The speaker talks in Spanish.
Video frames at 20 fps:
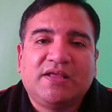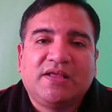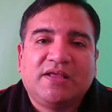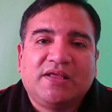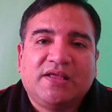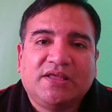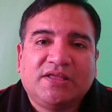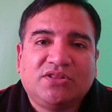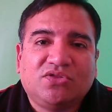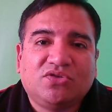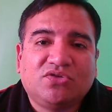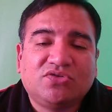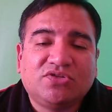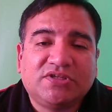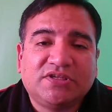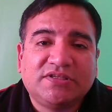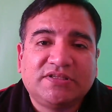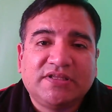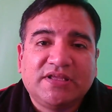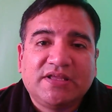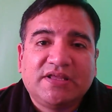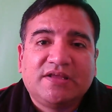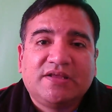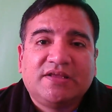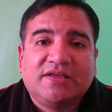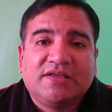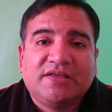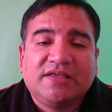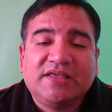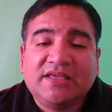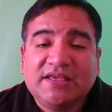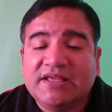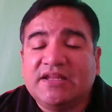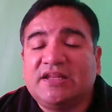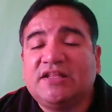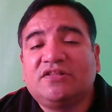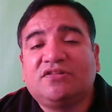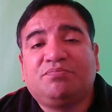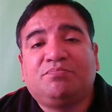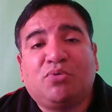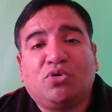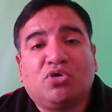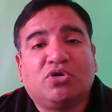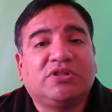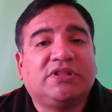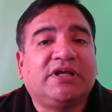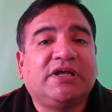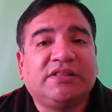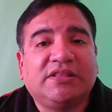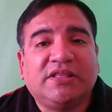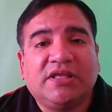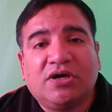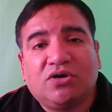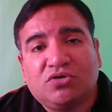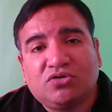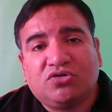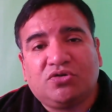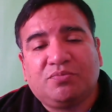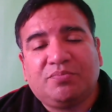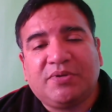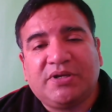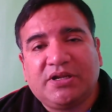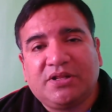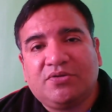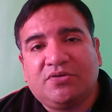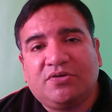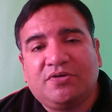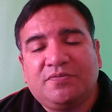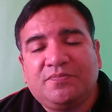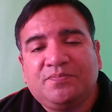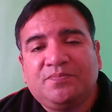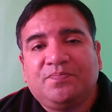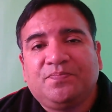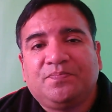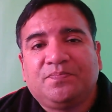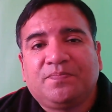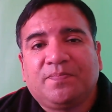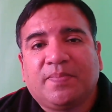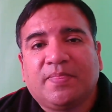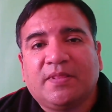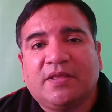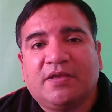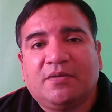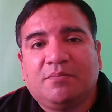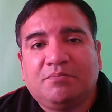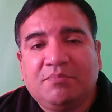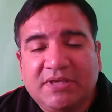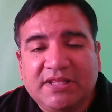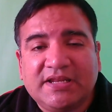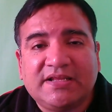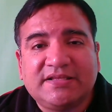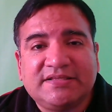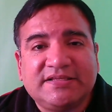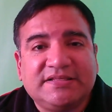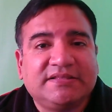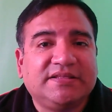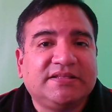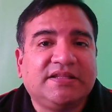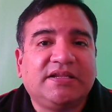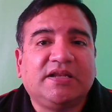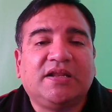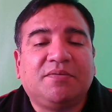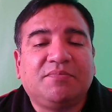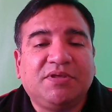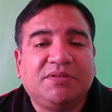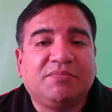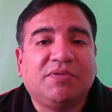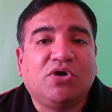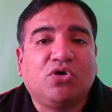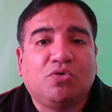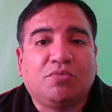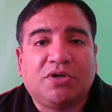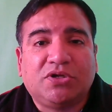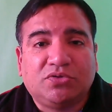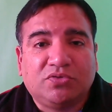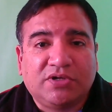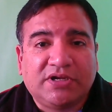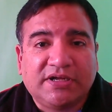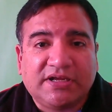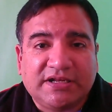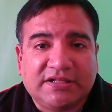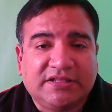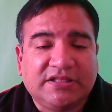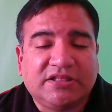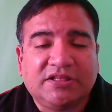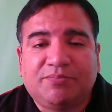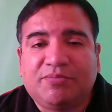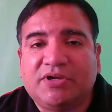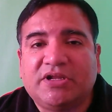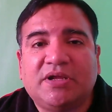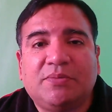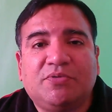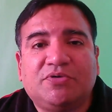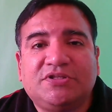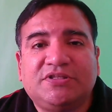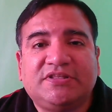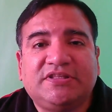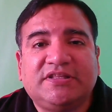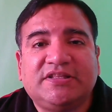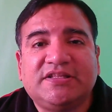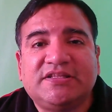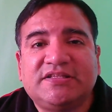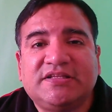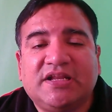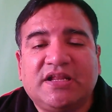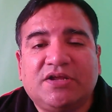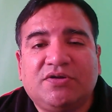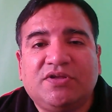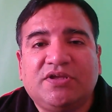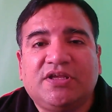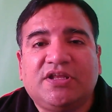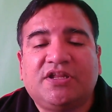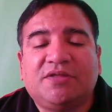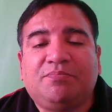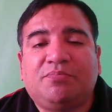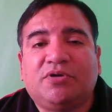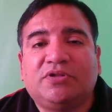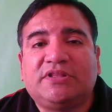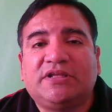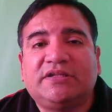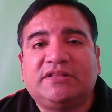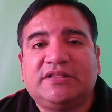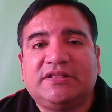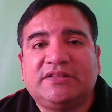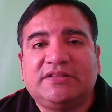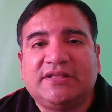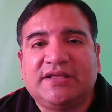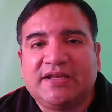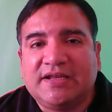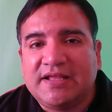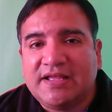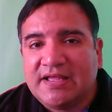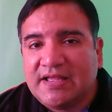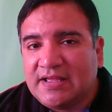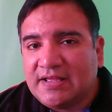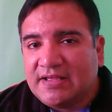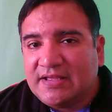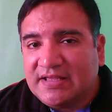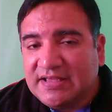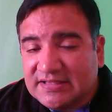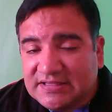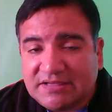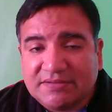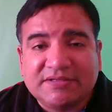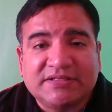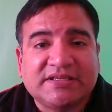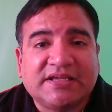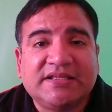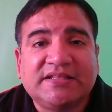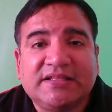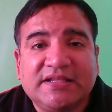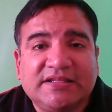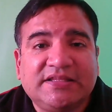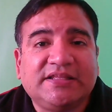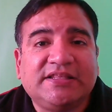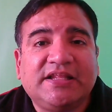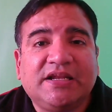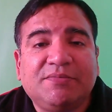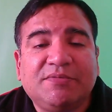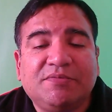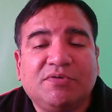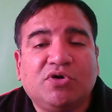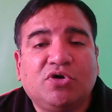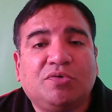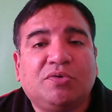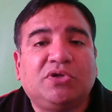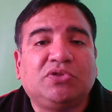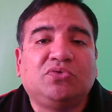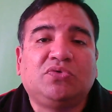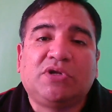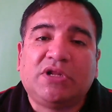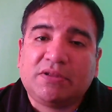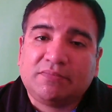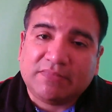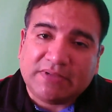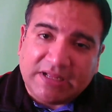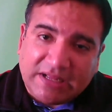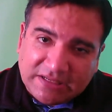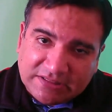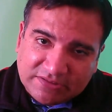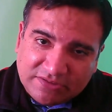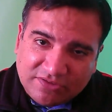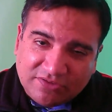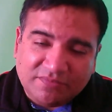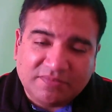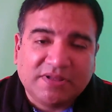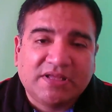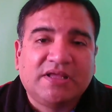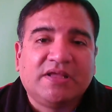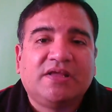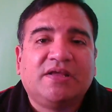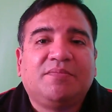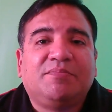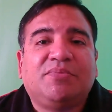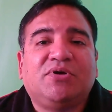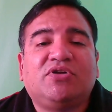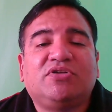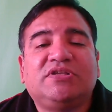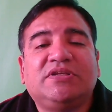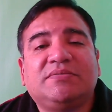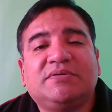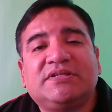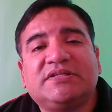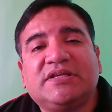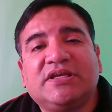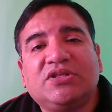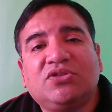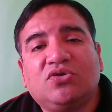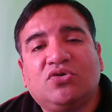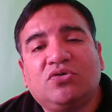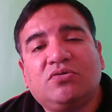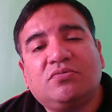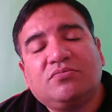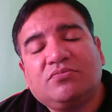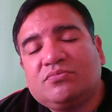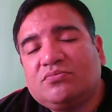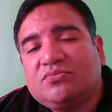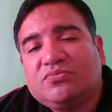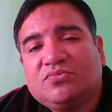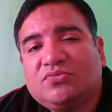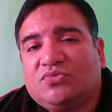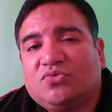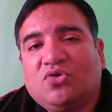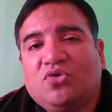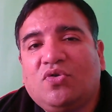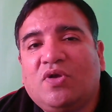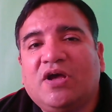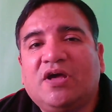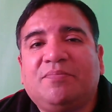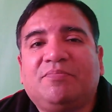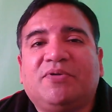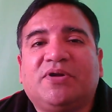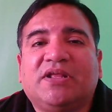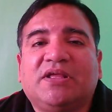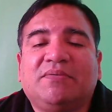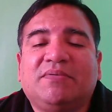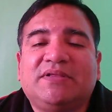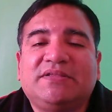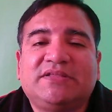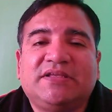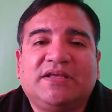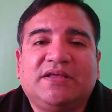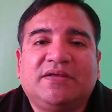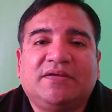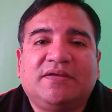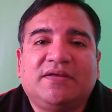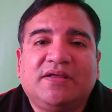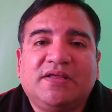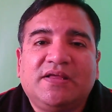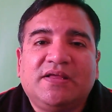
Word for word: entonces, y quieres portarte a otro operador, mira si tienen la misma cobertura que él tiene. Por ejemplo, si tienes Claro y quieres portarte en TEL y sabes que Entel tiene la misma cobertura, hazlo. Pero si ves que no, no lo hagas porque vas a